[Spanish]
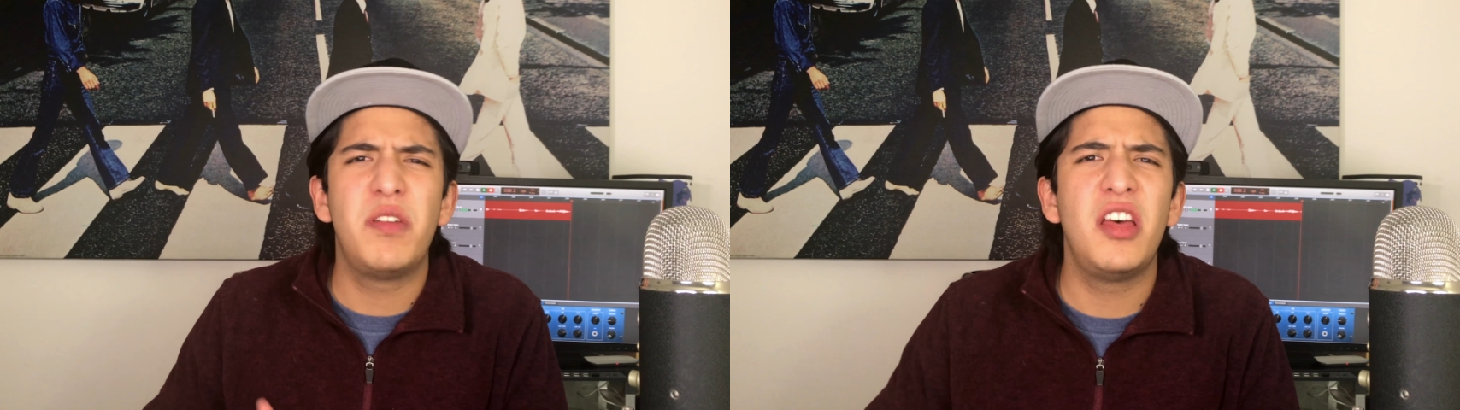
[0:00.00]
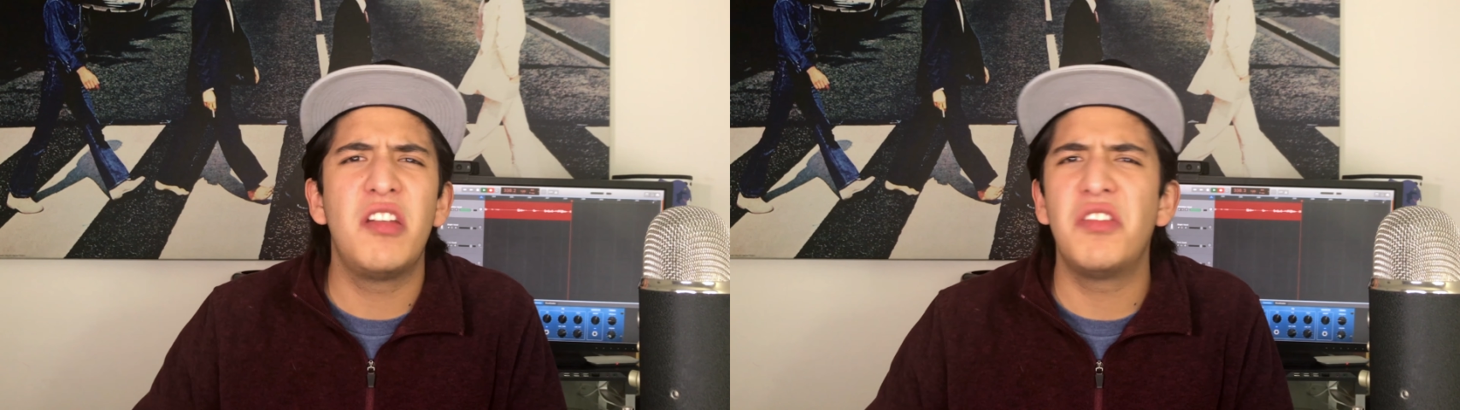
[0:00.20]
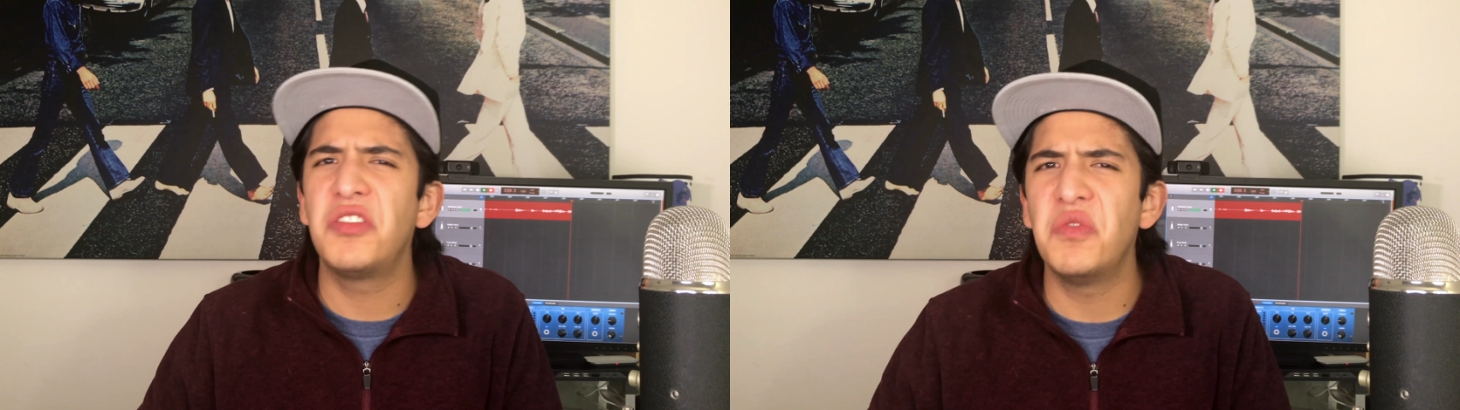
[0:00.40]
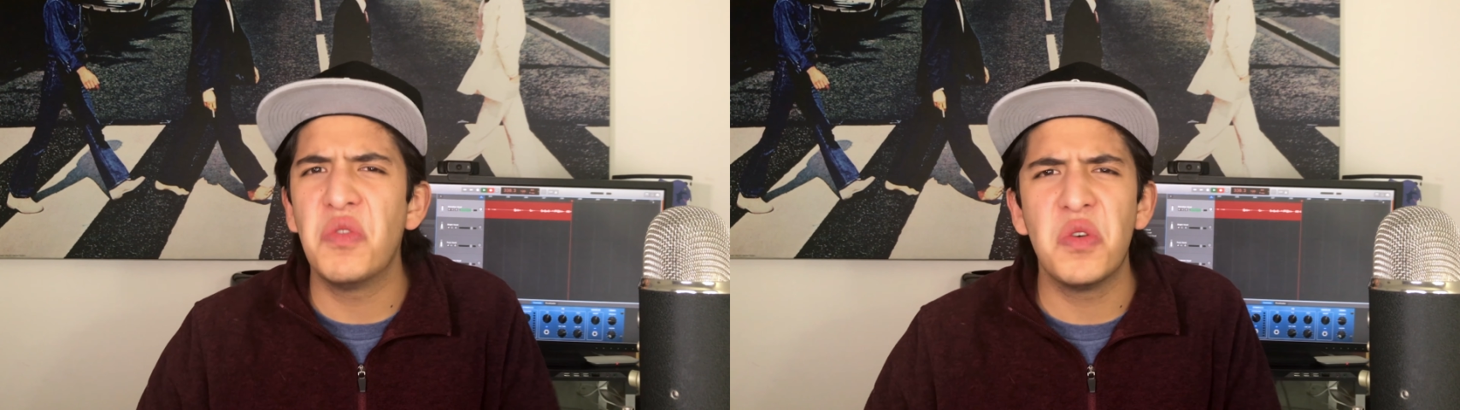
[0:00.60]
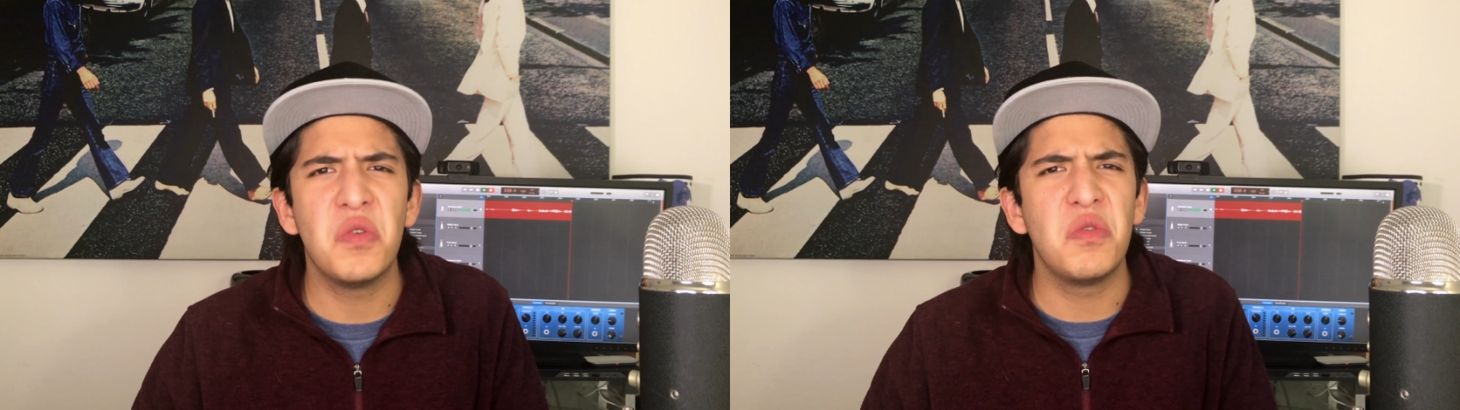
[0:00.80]
pero
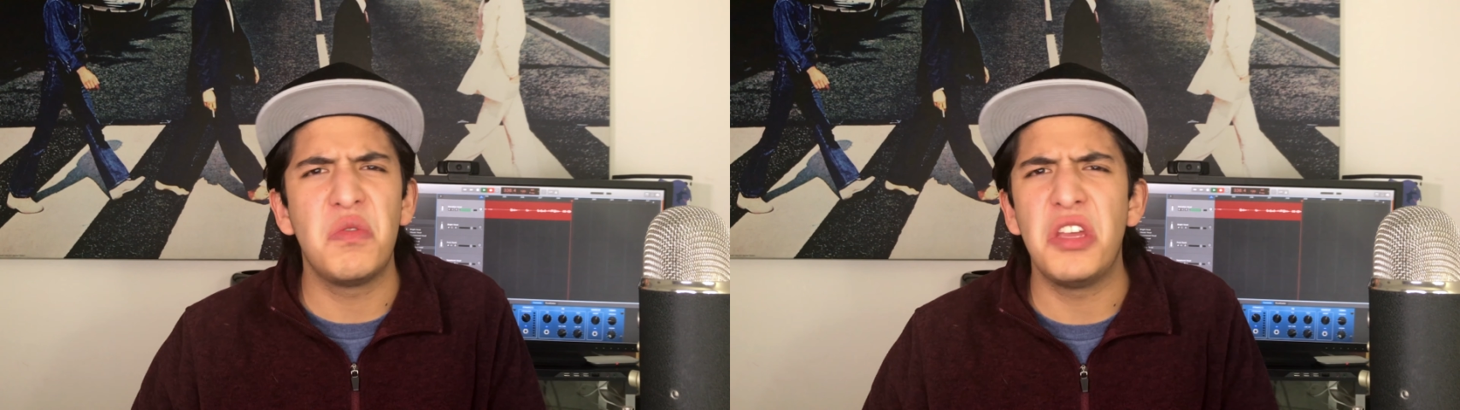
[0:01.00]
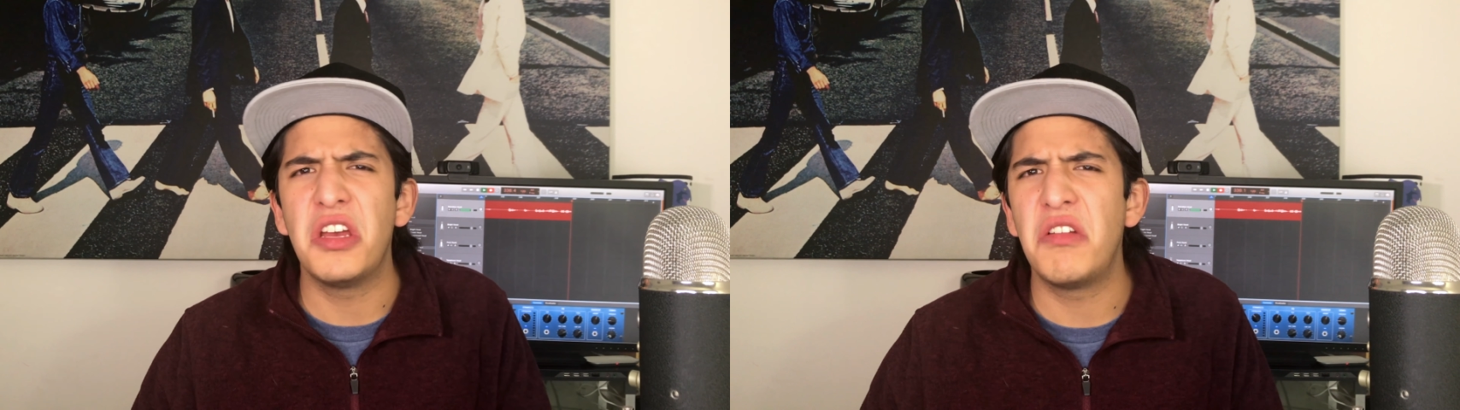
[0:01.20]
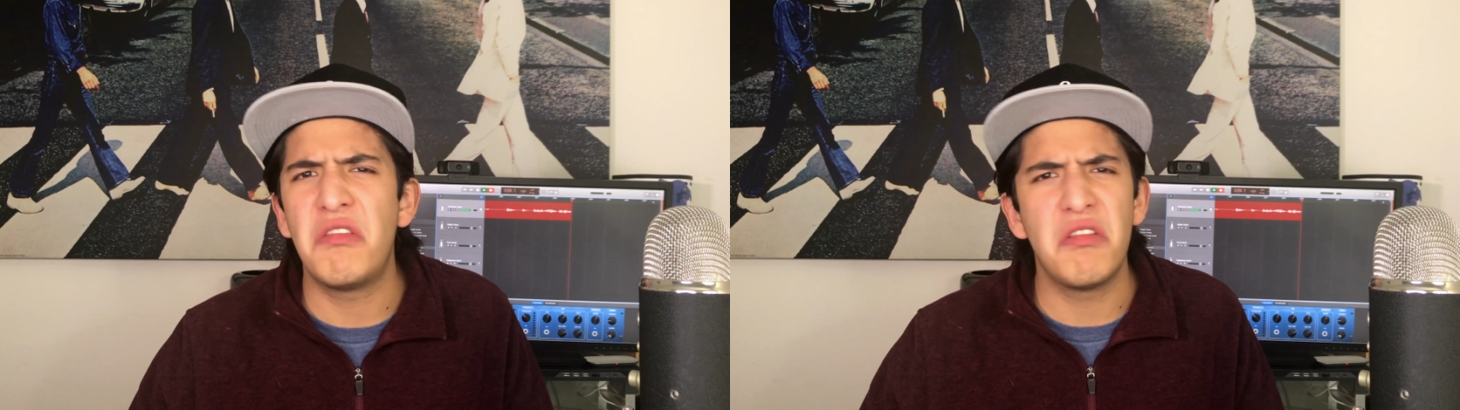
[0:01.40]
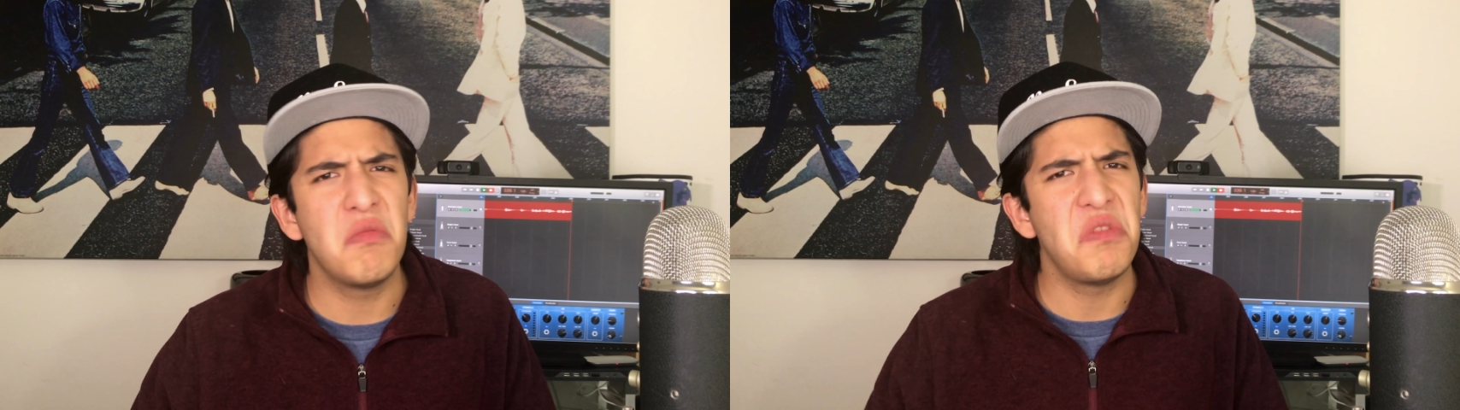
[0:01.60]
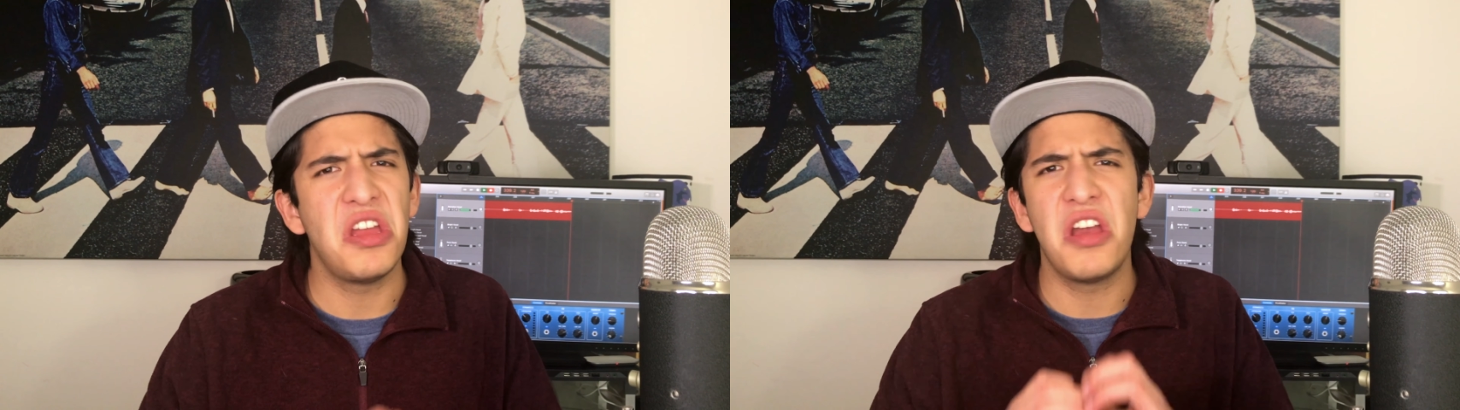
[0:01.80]
tú ya
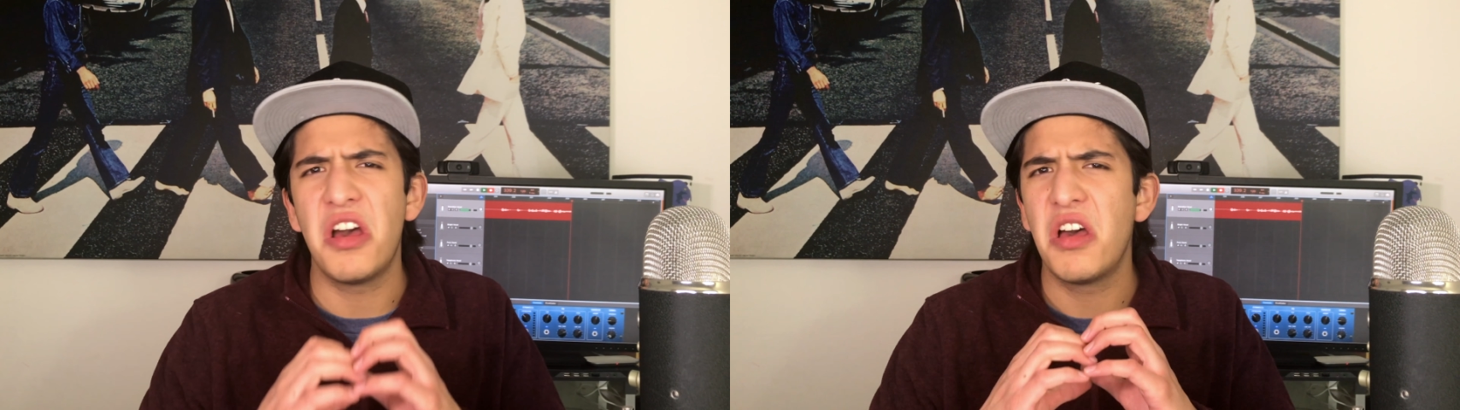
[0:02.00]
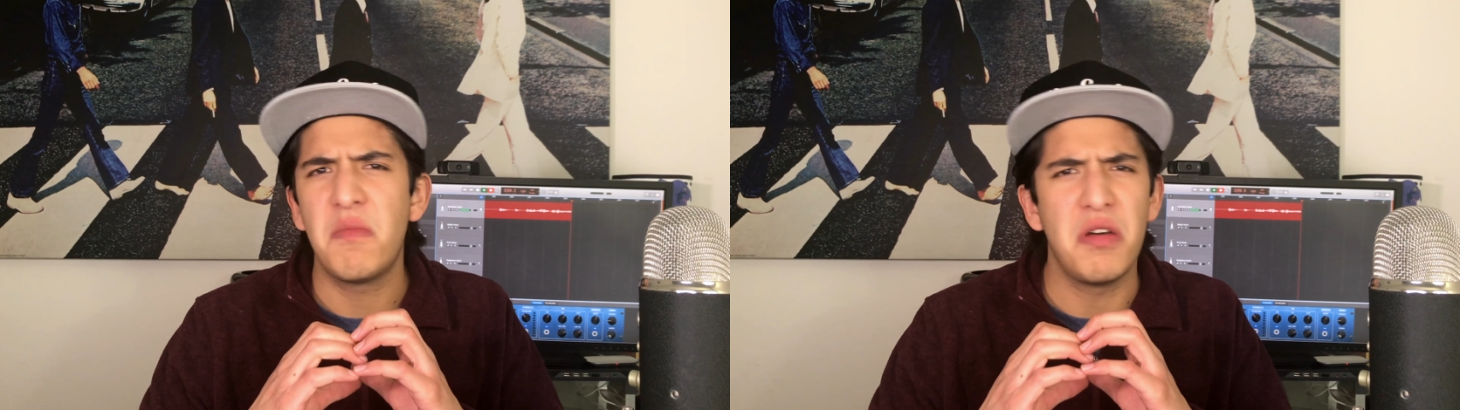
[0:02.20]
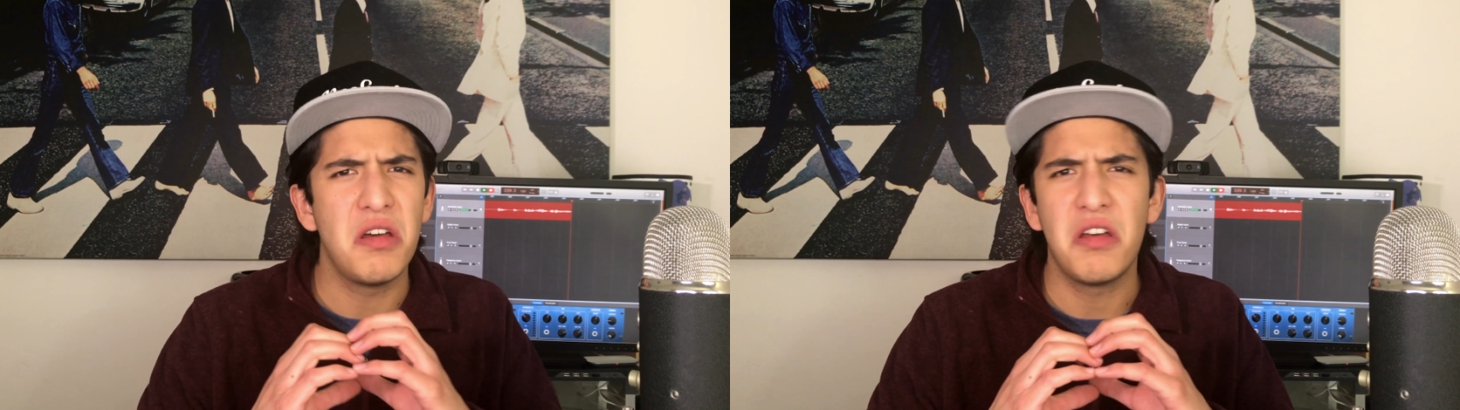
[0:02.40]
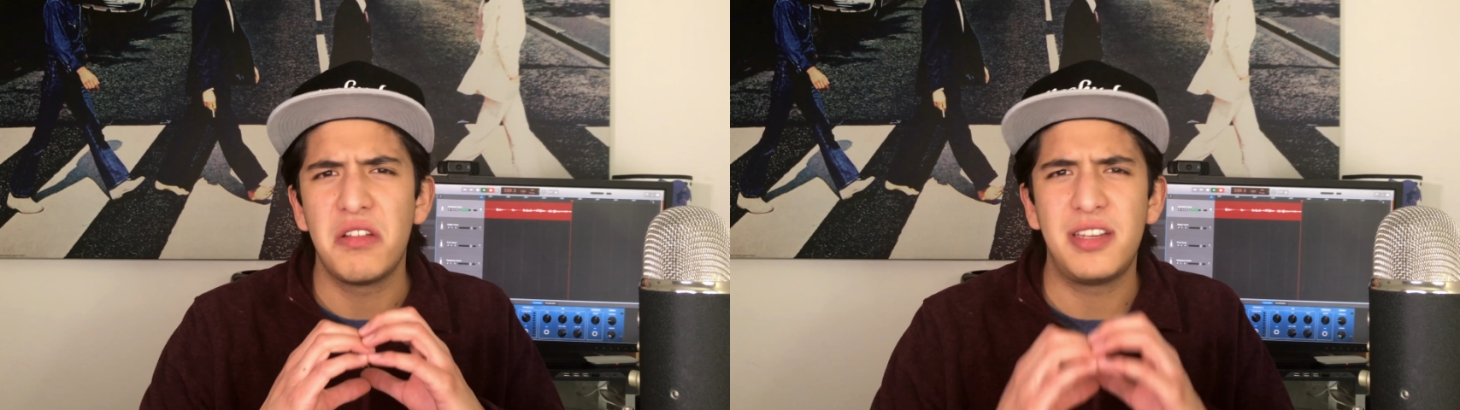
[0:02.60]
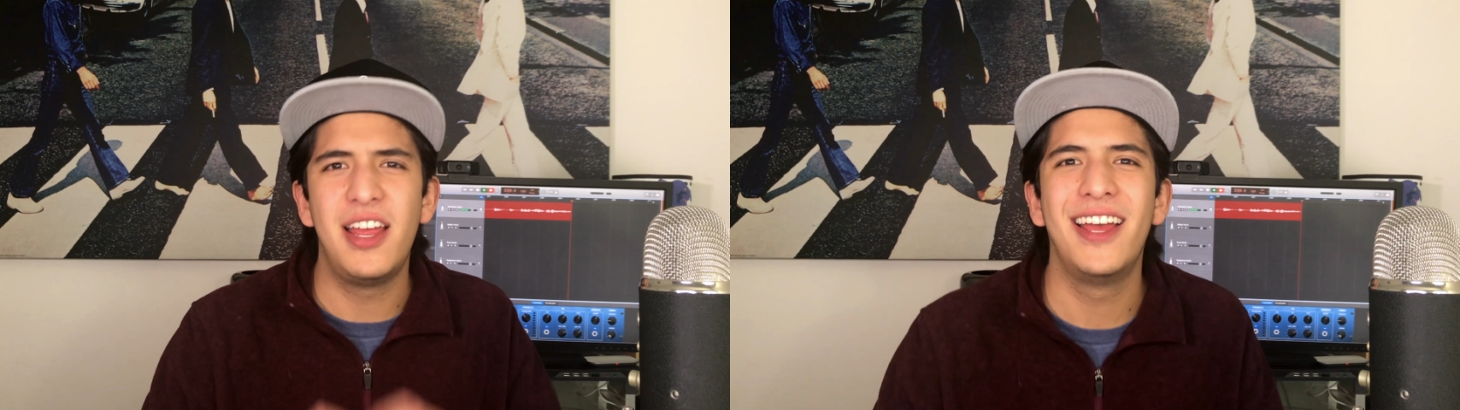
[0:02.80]
no me amas.